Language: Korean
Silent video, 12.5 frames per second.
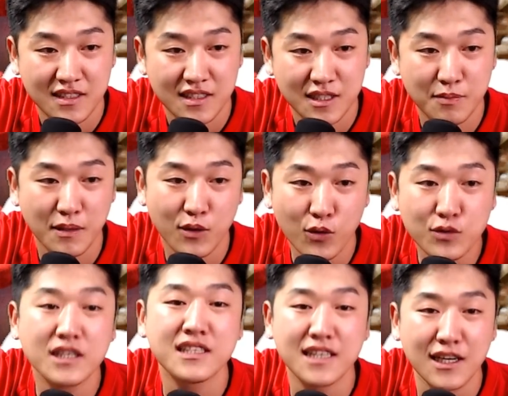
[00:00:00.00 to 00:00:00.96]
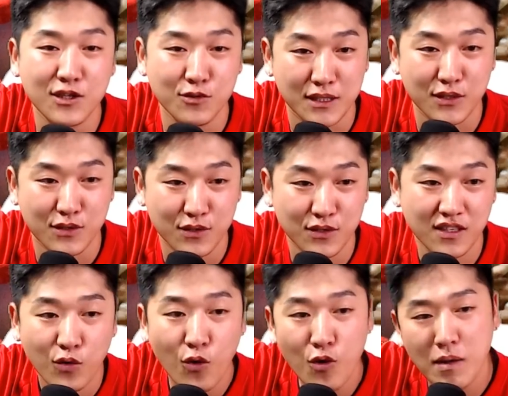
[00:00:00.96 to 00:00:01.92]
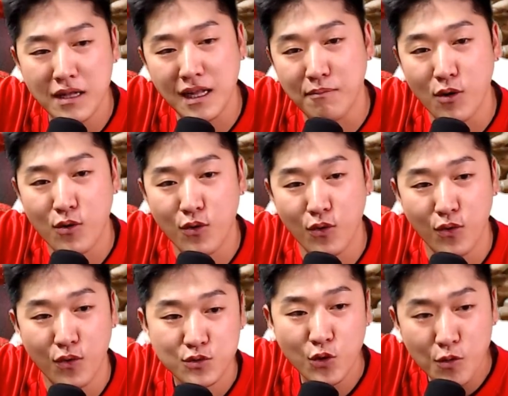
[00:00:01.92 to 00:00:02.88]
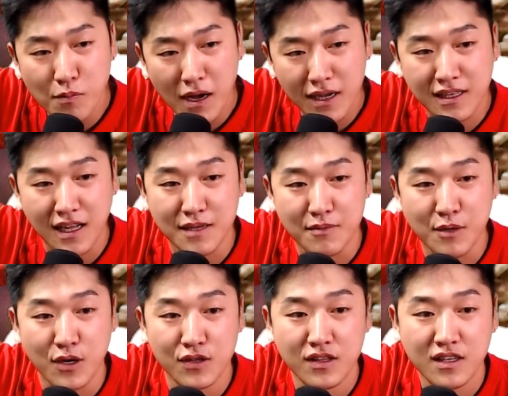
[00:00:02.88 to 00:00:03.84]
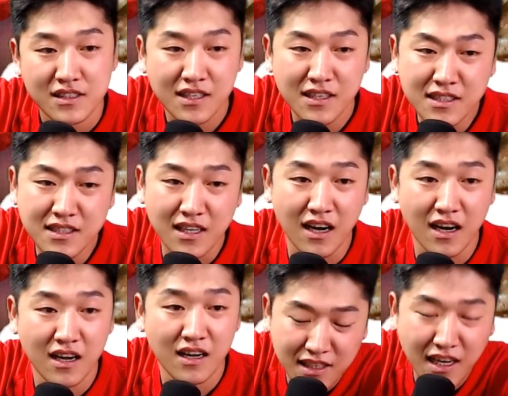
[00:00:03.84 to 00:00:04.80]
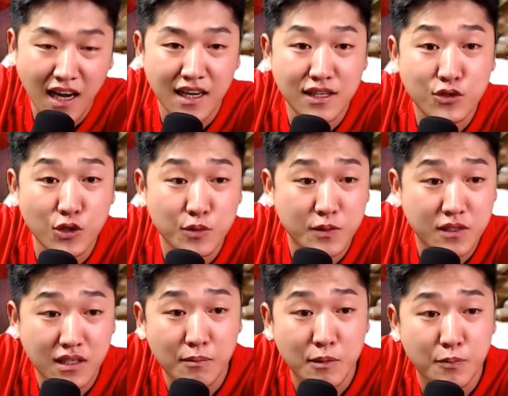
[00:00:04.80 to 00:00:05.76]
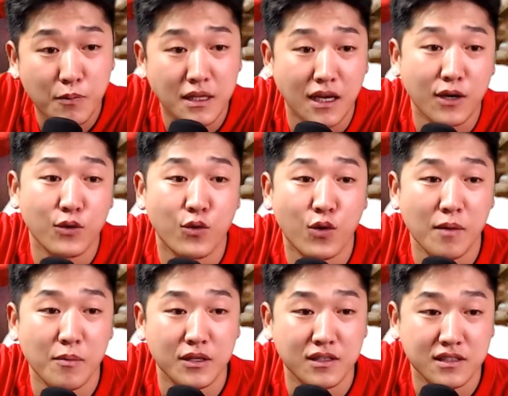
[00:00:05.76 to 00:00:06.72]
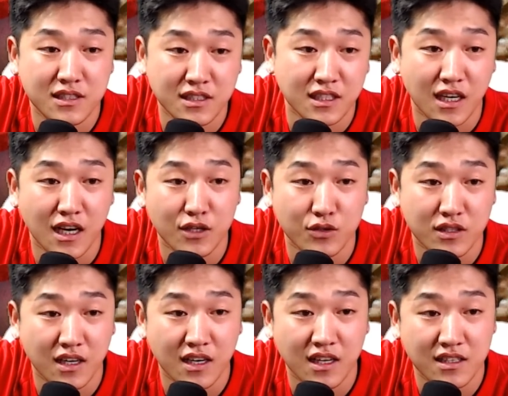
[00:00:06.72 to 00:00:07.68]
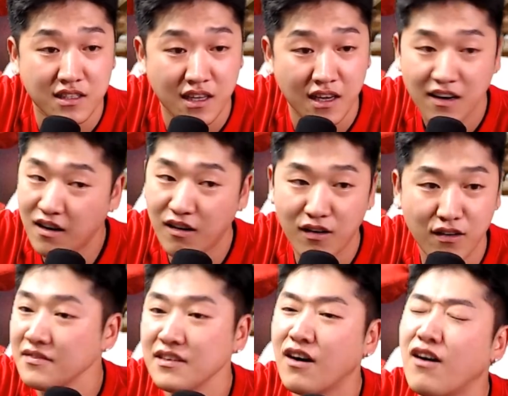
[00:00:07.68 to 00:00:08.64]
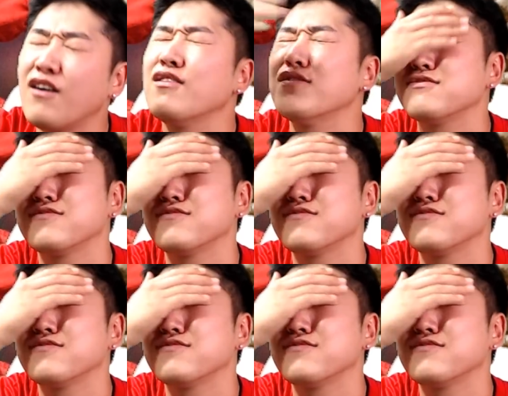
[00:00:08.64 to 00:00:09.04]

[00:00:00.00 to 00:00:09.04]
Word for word: 씨발 교체 시간도 맞췄어. 골만 안 먹고 조금만 기다리면 진짜 이강인 투입 30분만 남겨놓고 하면은 진짜 잘할 수 있다 그랬는데 어 어.